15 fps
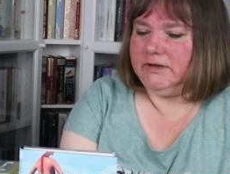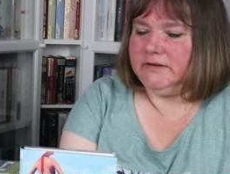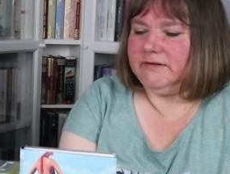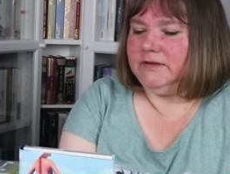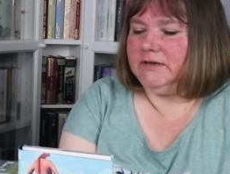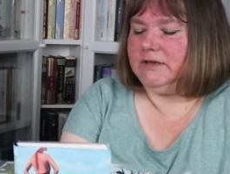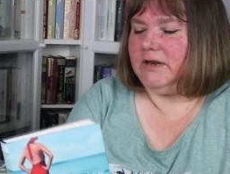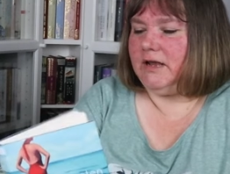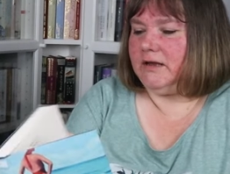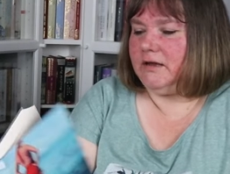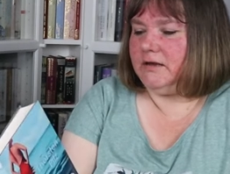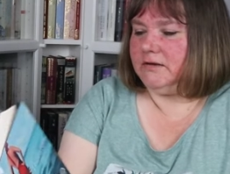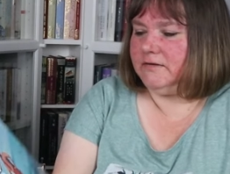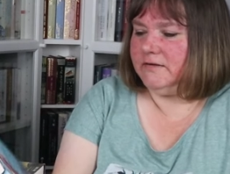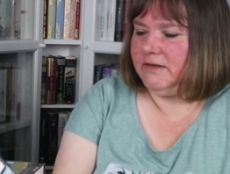Es sieht
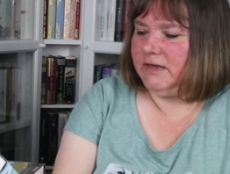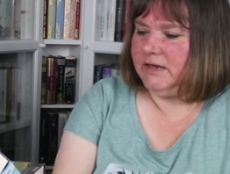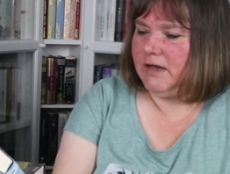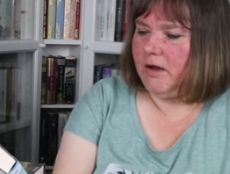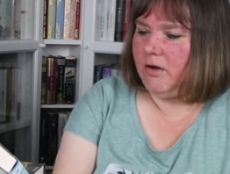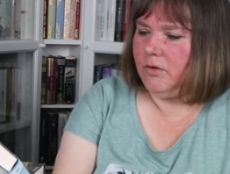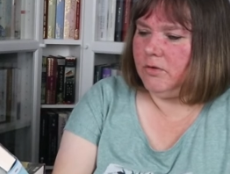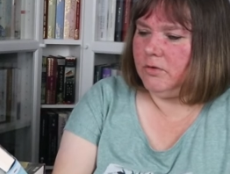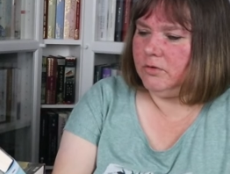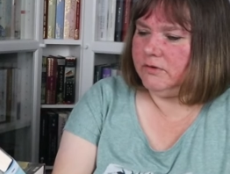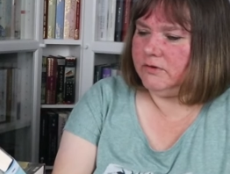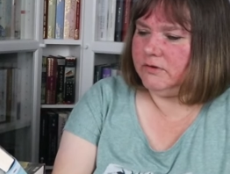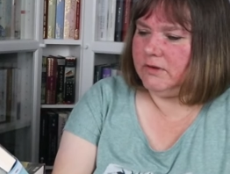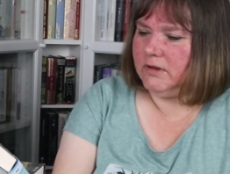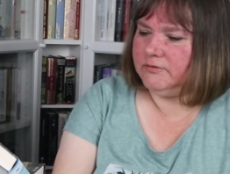nach See
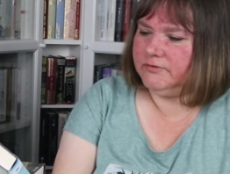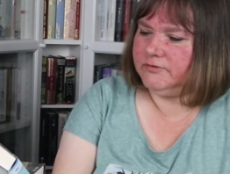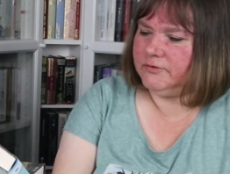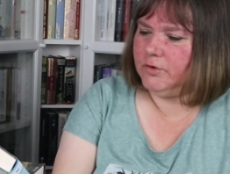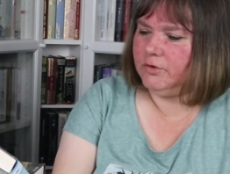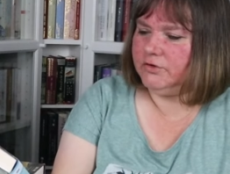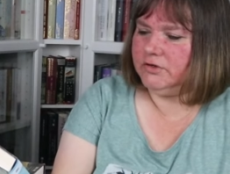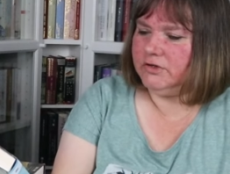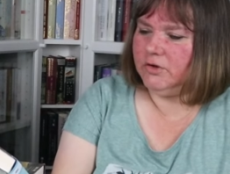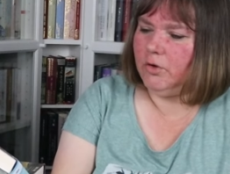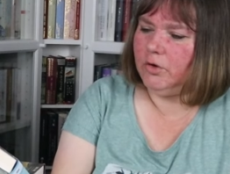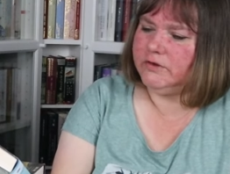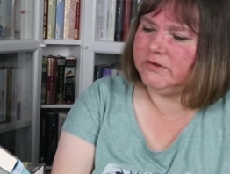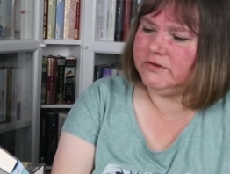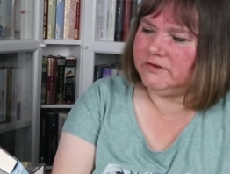aus, nach, könnte die
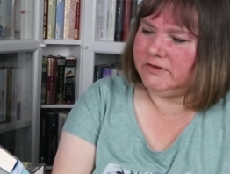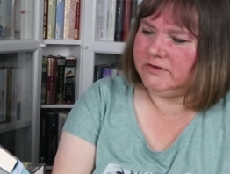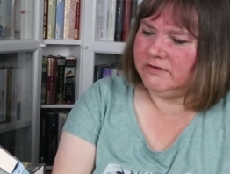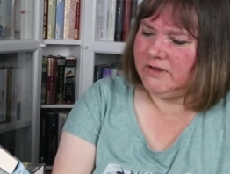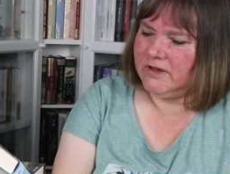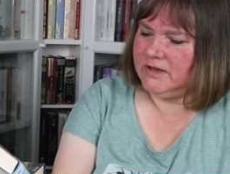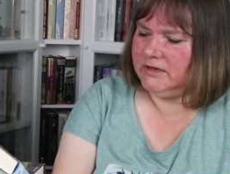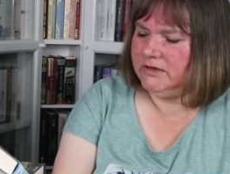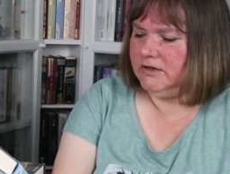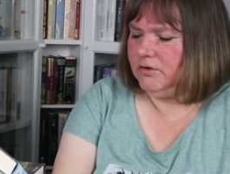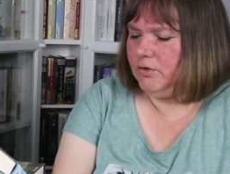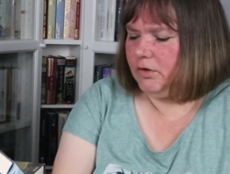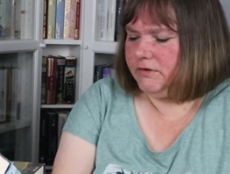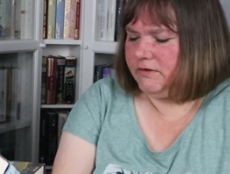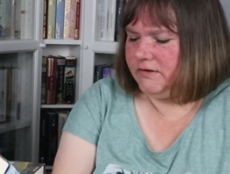Ostsee sein, die
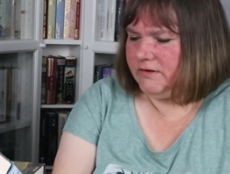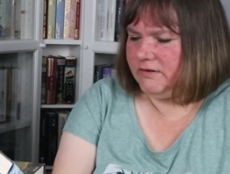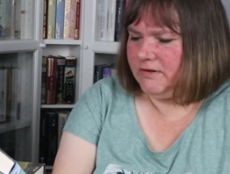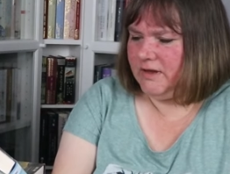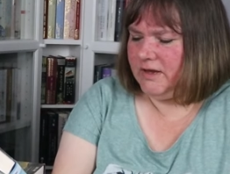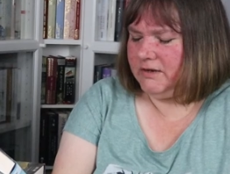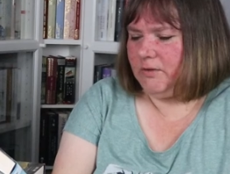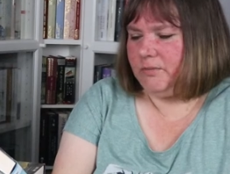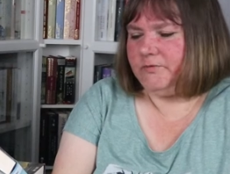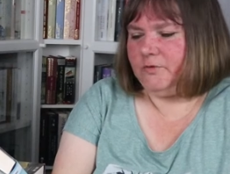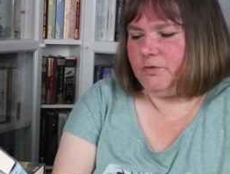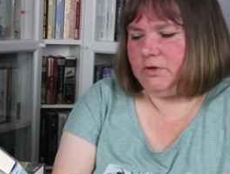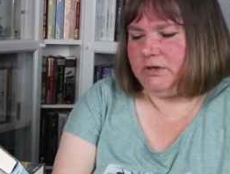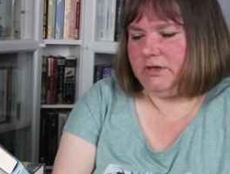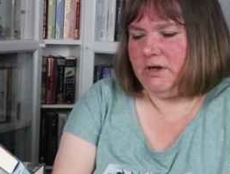Nordsee sein,
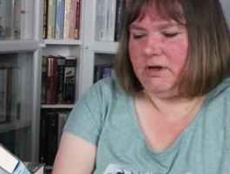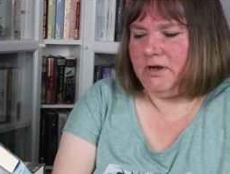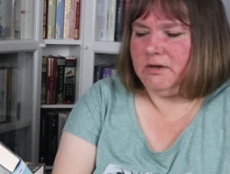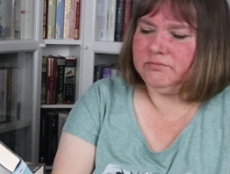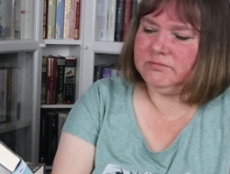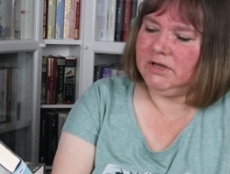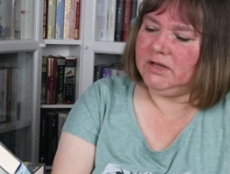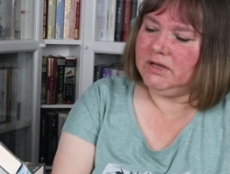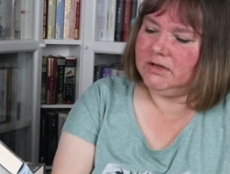obwohl ja,